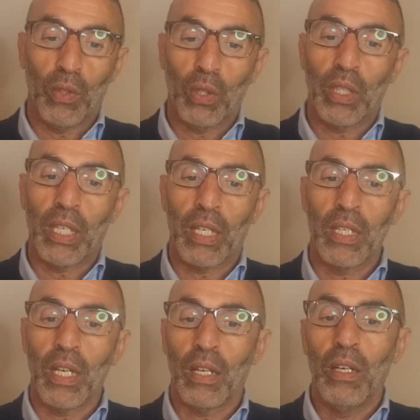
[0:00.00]
votre
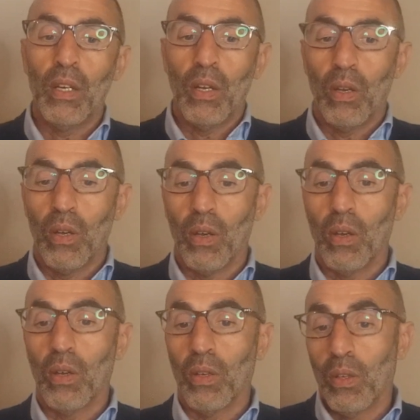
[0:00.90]
carrière,
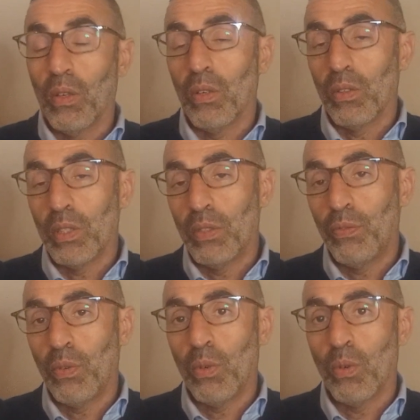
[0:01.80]
il
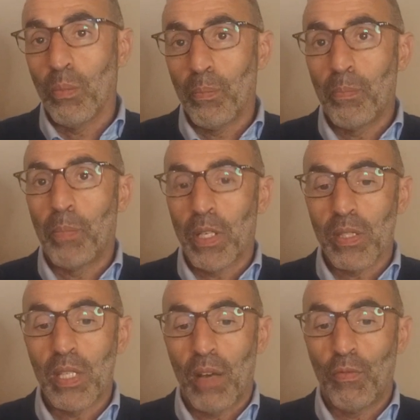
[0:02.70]
faut
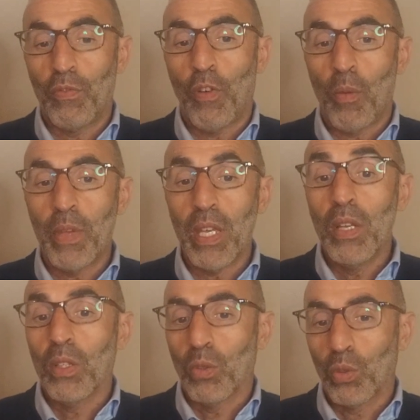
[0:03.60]
pensez à vous former,
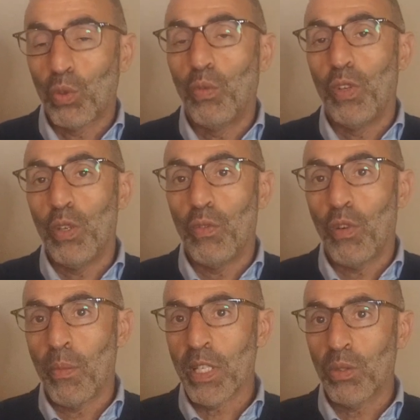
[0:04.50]
donc trouver une
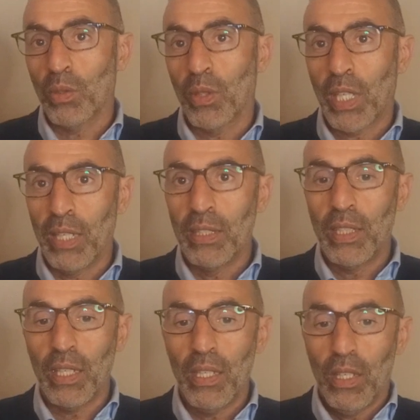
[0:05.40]
formation de
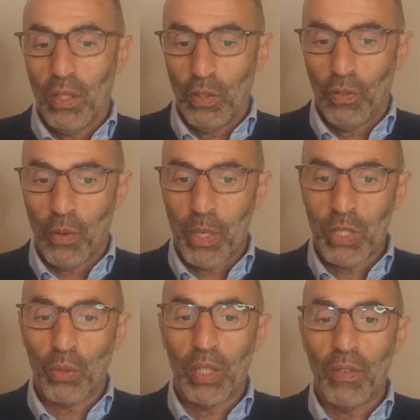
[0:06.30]
qualité, une
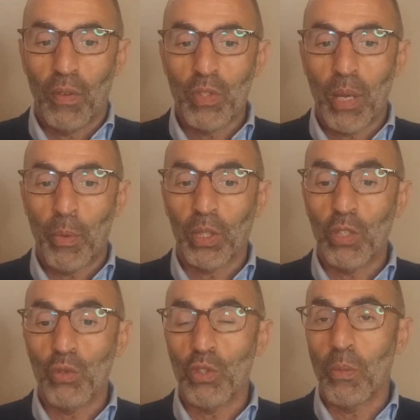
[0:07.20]
formation qui va vous
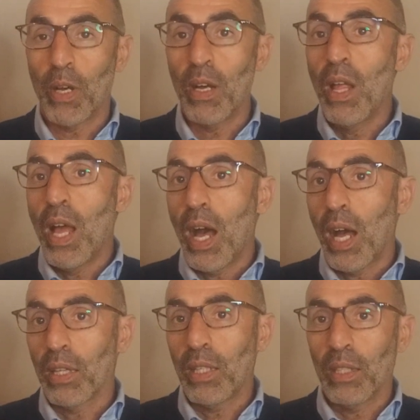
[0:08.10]
apporter justement
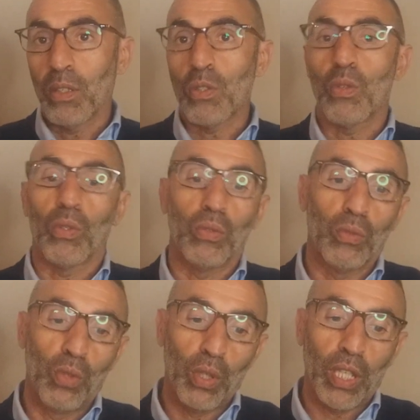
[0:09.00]
à atteindre ce
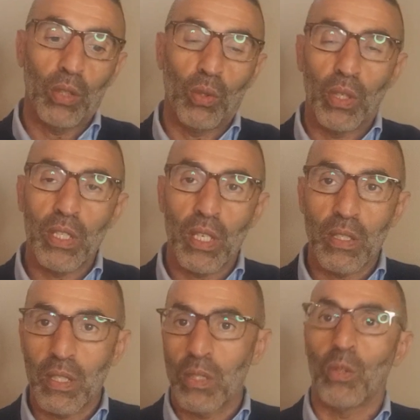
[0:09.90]
degré de
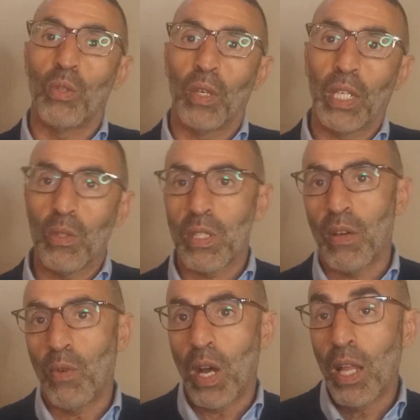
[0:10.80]
connaissance, ce degré de
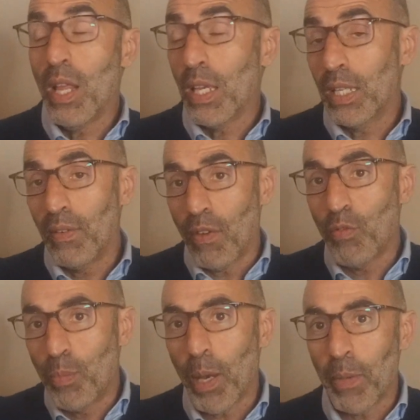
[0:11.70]
savoir qui va
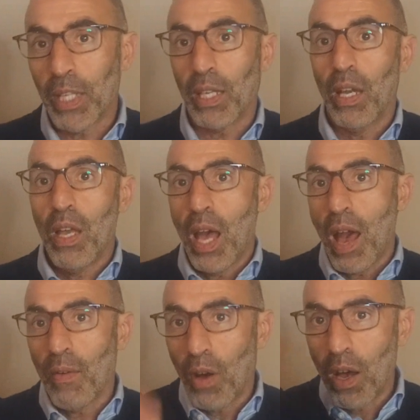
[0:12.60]
vous permettre
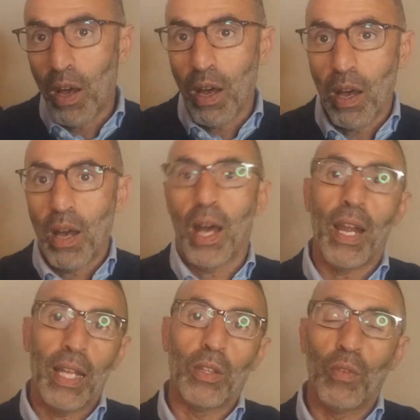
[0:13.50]
à,
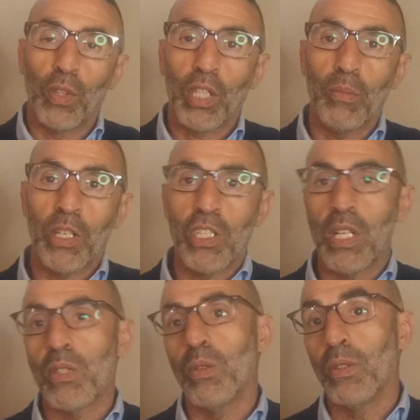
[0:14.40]
l'aide de votre
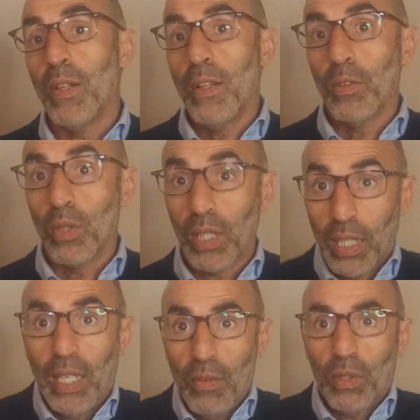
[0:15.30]
imagination de
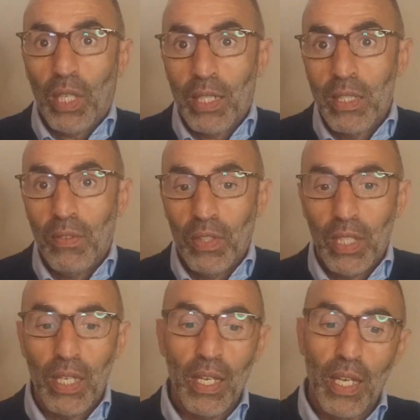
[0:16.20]
créer votre
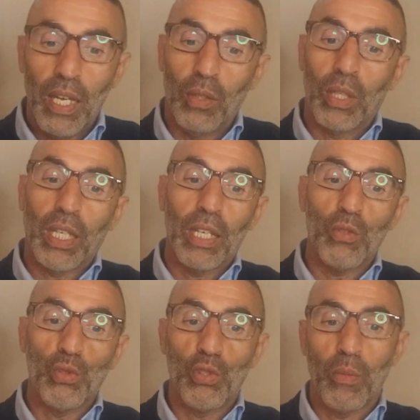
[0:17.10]
activité et de créer
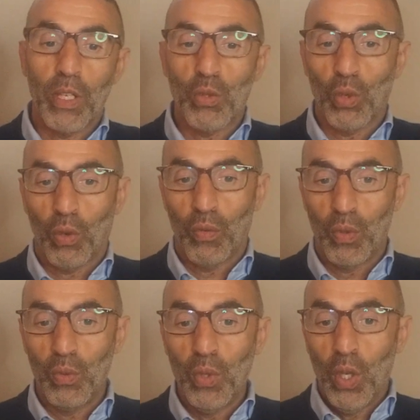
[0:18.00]
justement ce
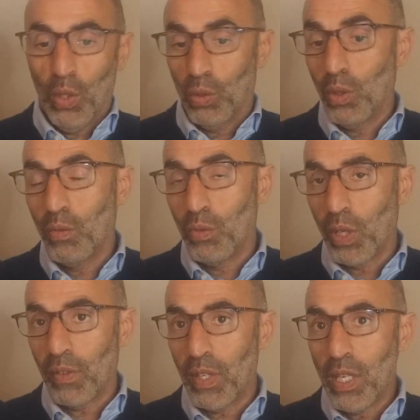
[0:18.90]
revenu dont vous
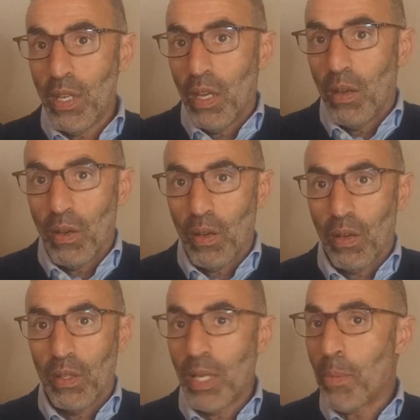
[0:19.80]
rêvez.
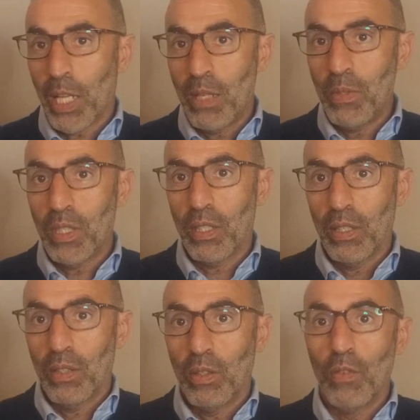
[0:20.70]
Euh, il n'y a pas de limite.
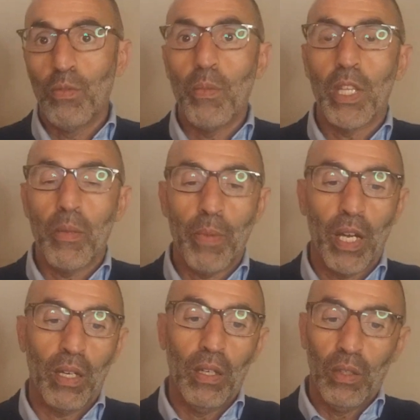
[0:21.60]
Ne vous mettez
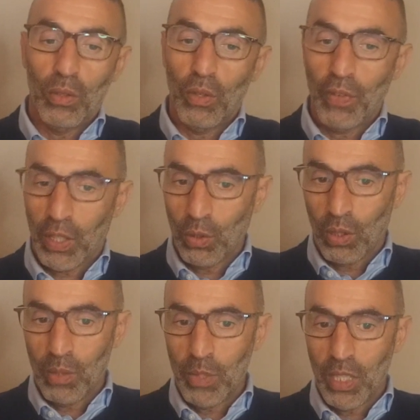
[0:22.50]
pas de
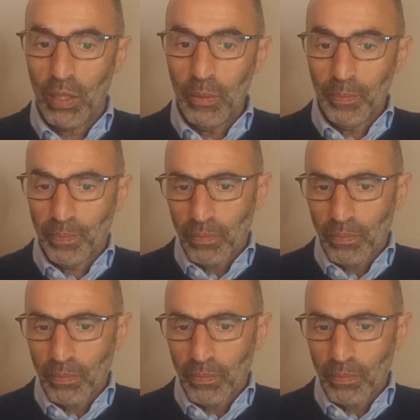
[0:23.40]
facteurs limitants